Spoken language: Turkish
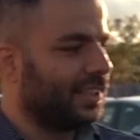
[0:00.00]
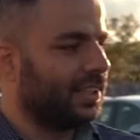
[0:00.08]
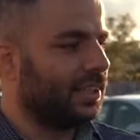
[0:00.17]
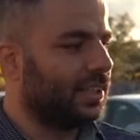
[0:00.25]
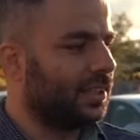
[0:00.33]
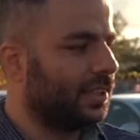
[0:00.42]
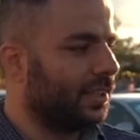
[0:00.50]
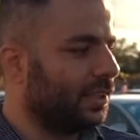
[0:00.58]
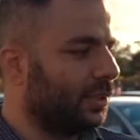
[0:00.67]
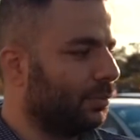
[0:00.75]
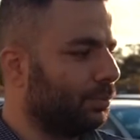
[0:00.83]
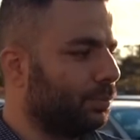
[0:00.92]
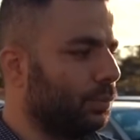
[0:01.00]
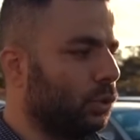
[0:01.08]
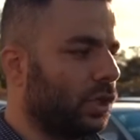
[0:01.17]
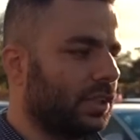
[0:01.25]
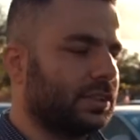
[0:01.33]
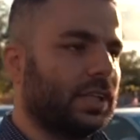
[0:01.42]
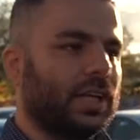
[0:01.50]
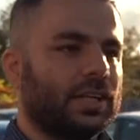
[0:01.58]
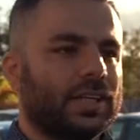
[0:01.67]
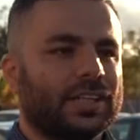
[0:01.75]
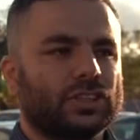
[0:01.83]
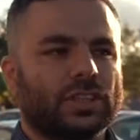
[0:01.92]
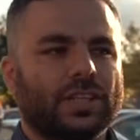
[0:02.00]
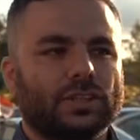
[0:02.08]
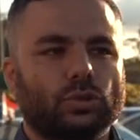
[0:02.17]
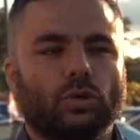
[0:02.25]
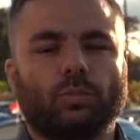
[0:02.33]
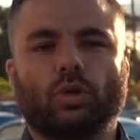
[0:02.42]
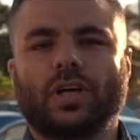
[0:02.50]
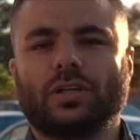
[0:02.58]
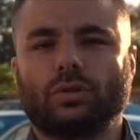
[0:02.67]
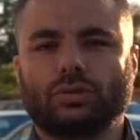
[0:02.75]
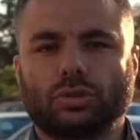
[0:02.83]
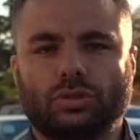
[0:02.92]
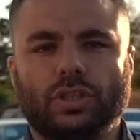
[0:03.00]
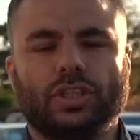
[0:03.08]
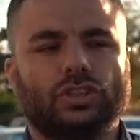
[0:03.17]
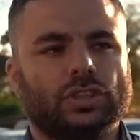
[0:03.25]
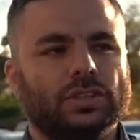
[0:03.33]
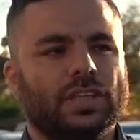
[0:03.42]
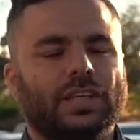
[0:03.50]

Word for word: Ee, bu kasalar gerçekten çok modern gözüktüğü için